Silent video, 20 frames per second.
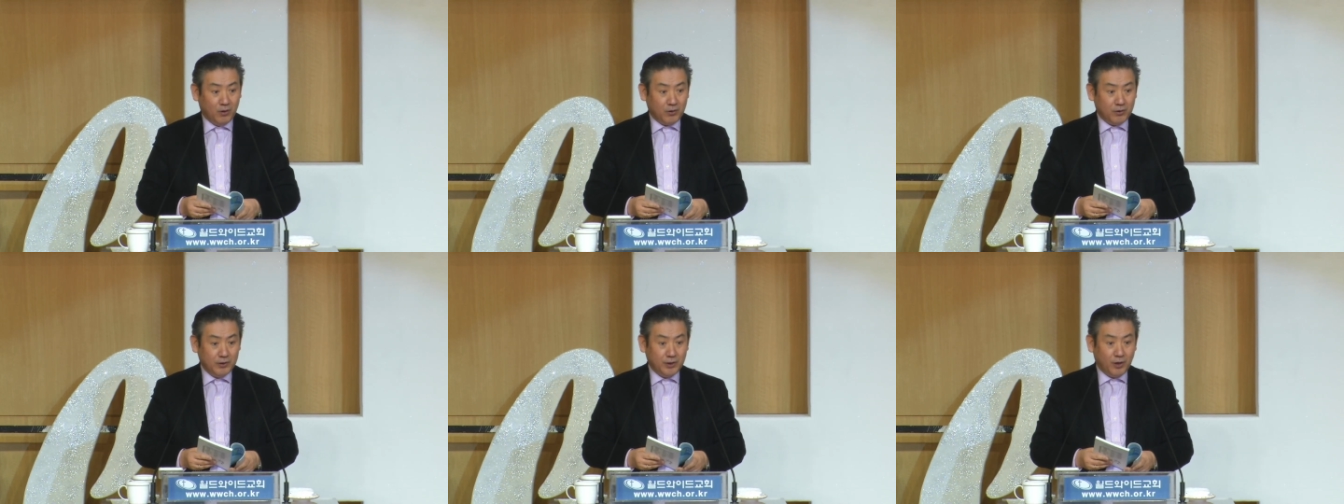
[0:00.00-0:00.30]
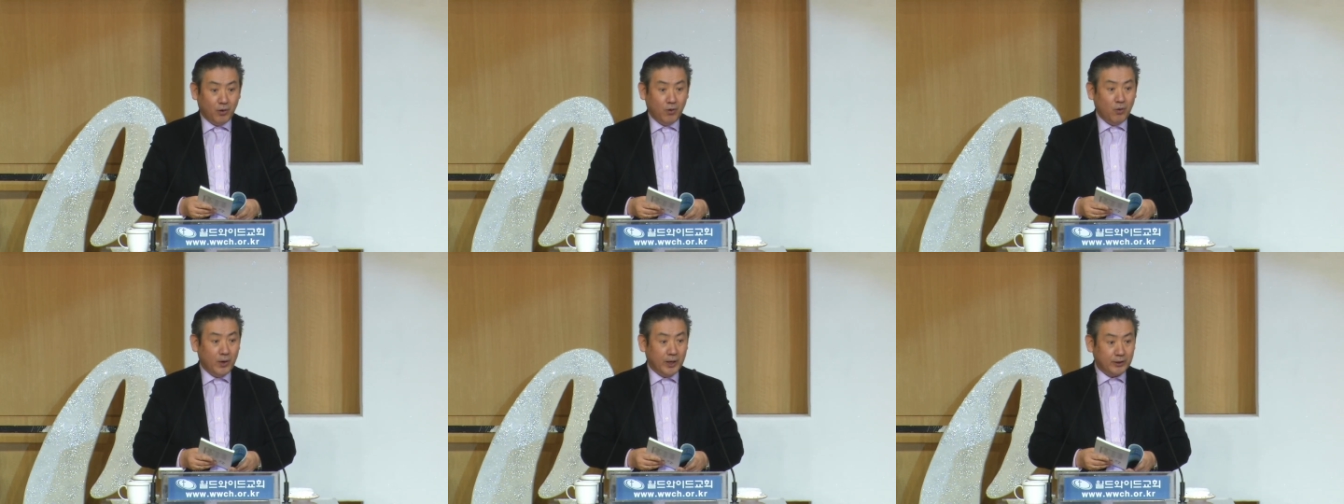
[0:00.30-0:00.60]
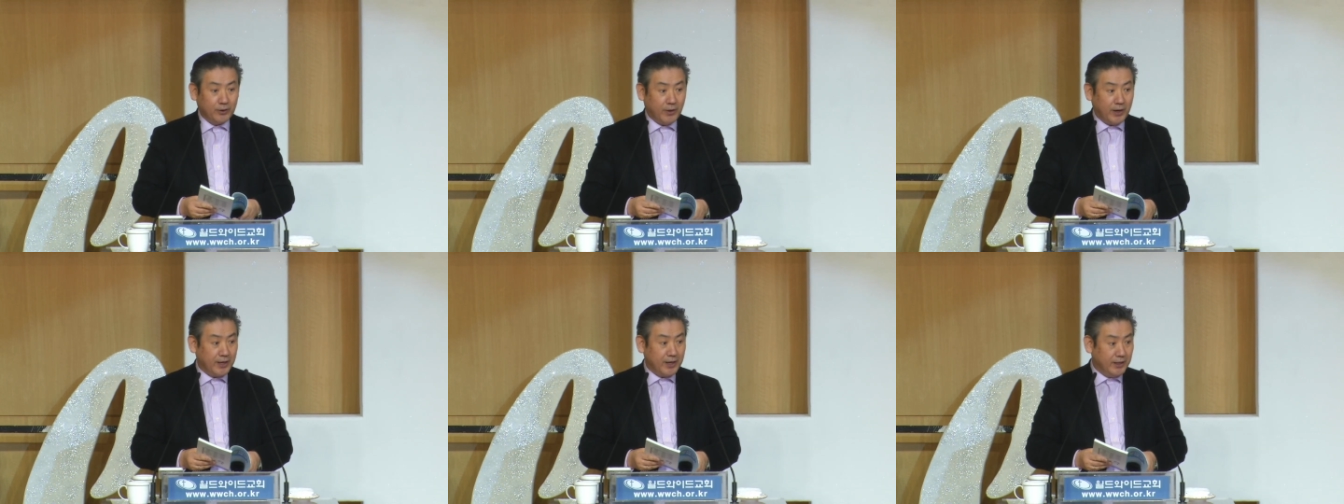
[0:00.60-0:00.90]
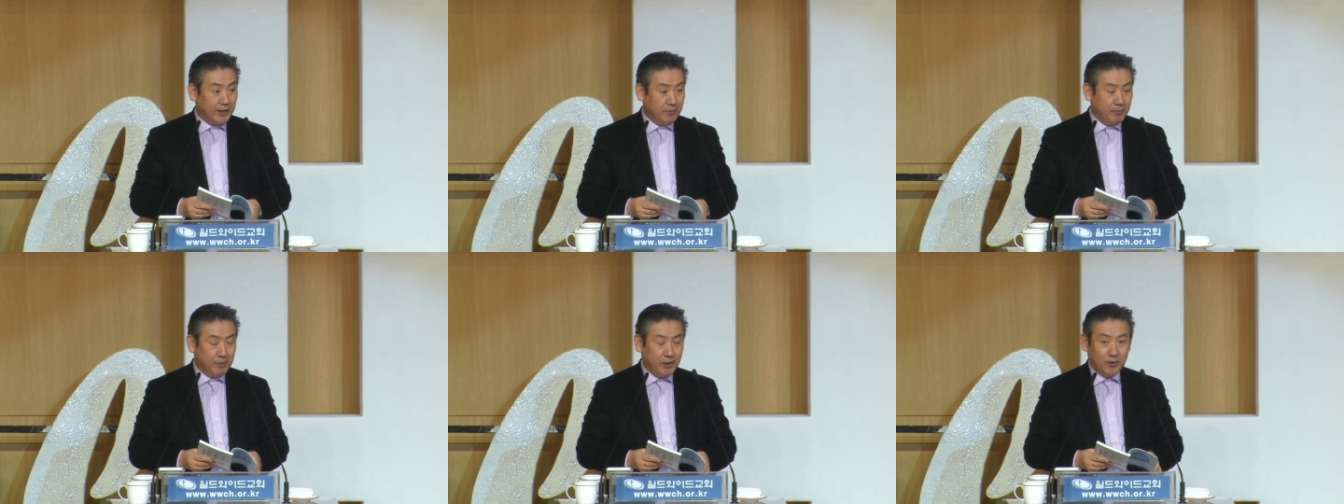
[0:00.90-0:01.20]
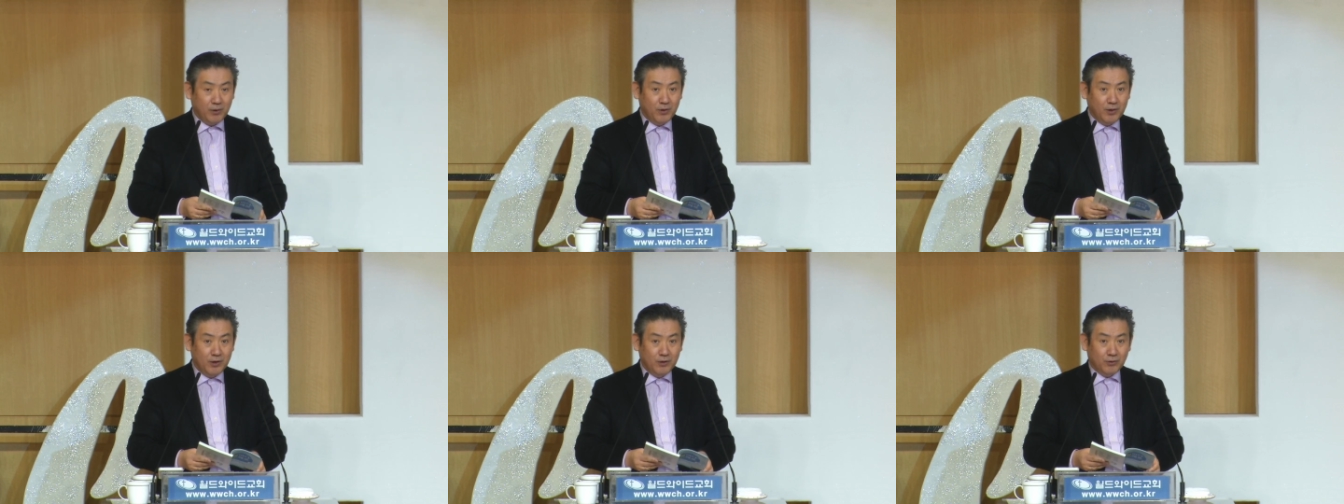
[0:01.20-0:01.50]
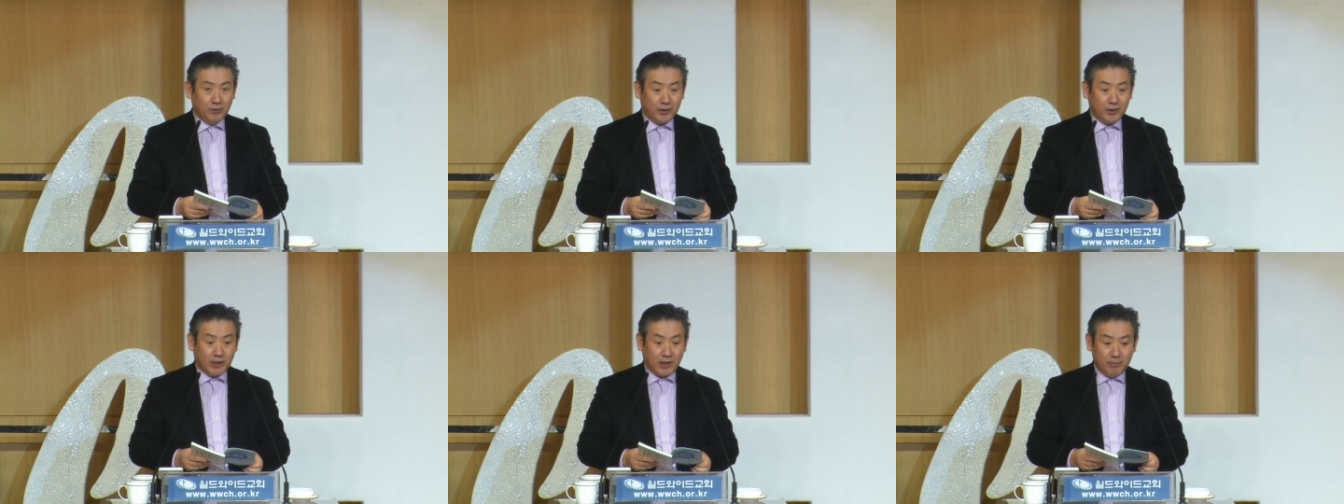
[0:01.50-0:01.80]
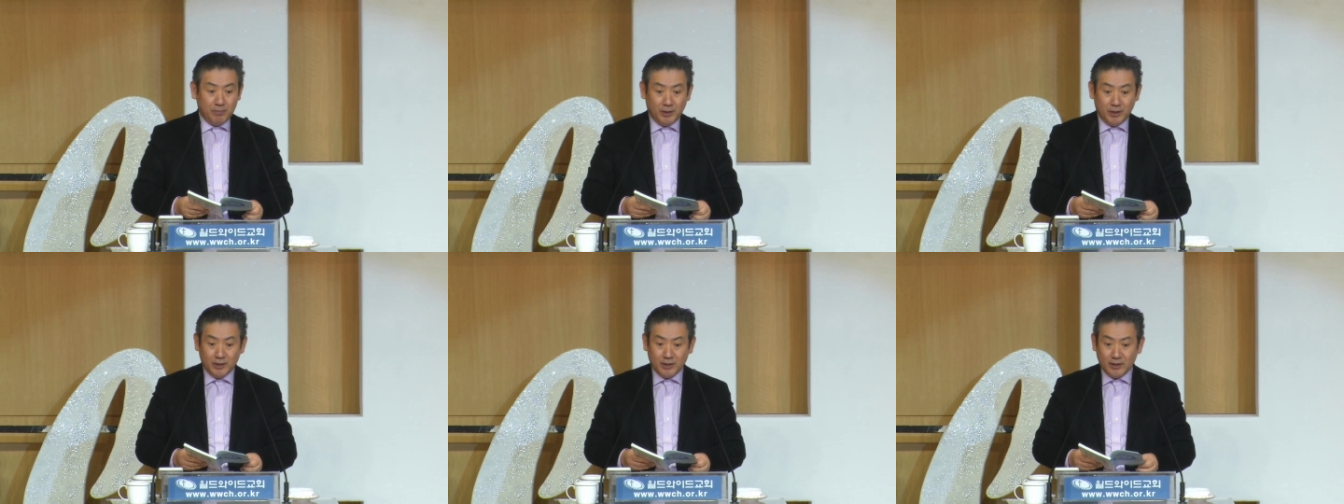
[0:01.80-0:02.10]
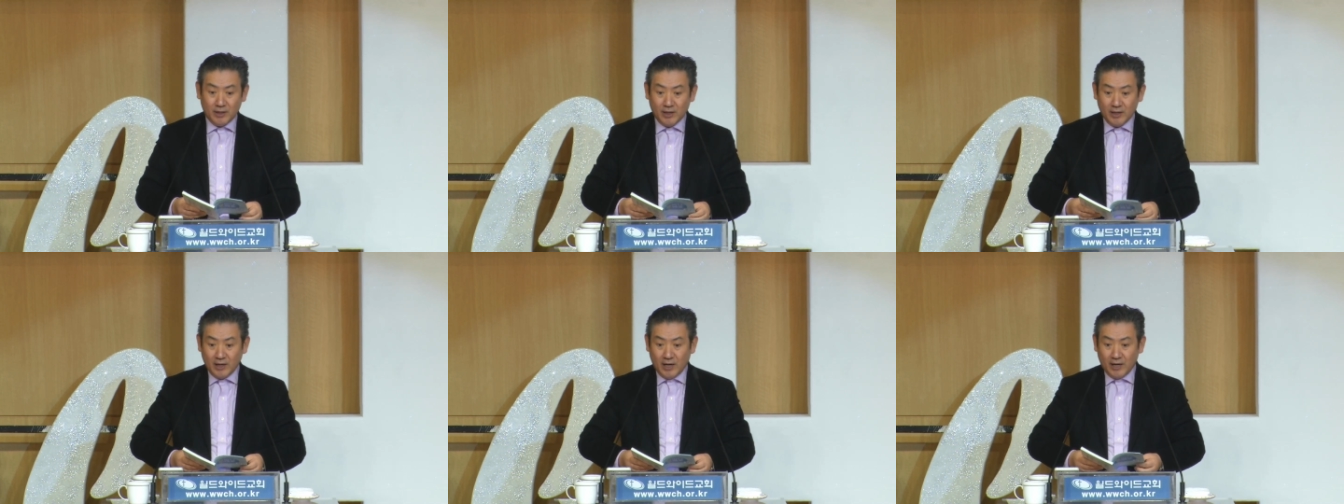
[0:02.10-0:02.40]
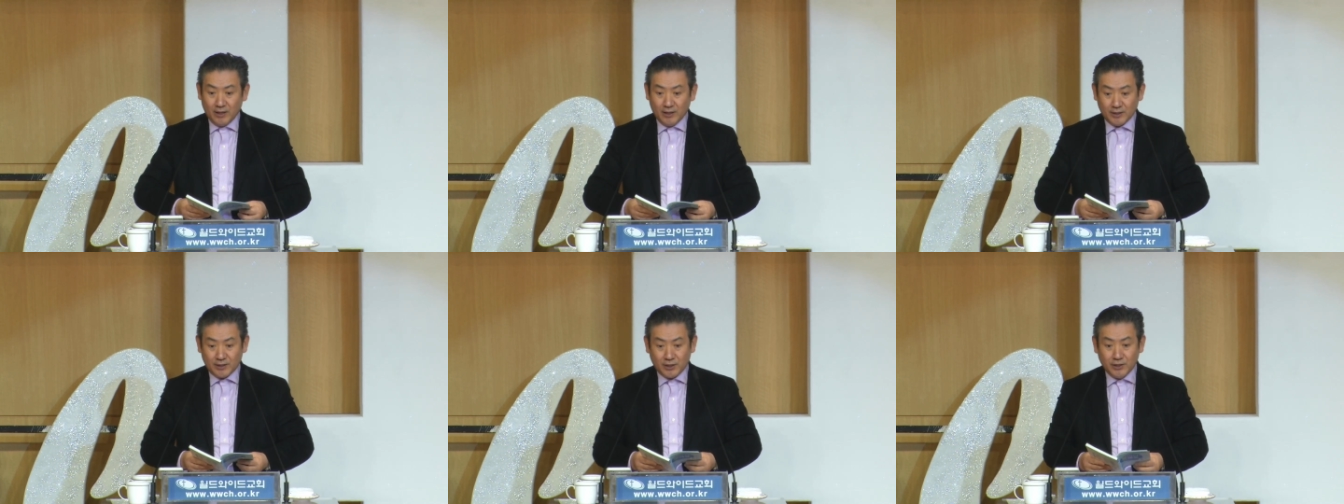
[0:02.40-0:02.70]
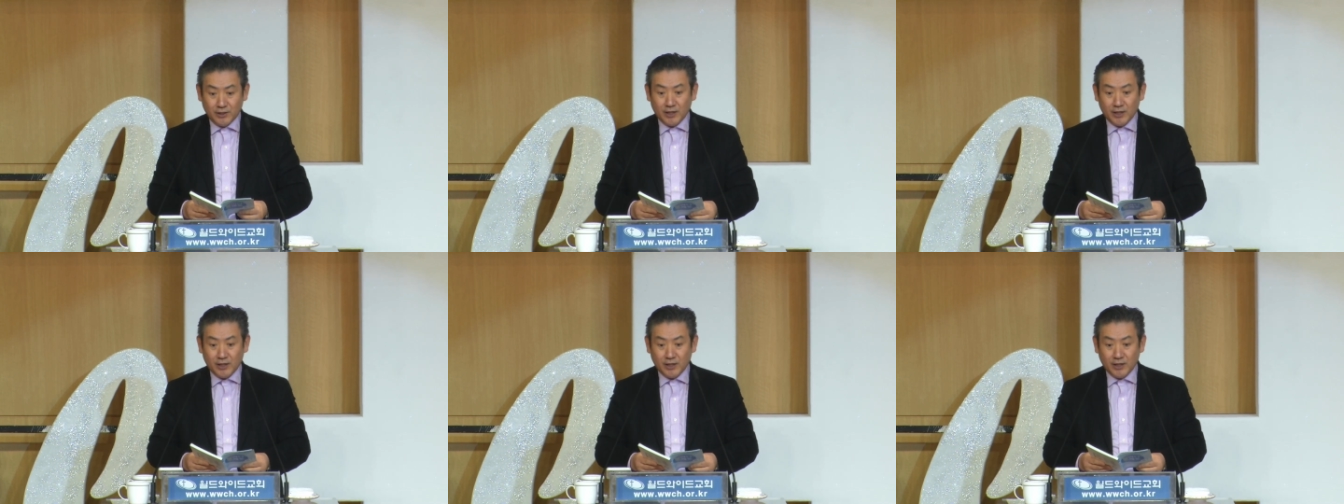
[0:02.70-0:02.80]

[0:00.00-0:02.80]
오늘 여호와도 하나님이요 우리가 믿는 어,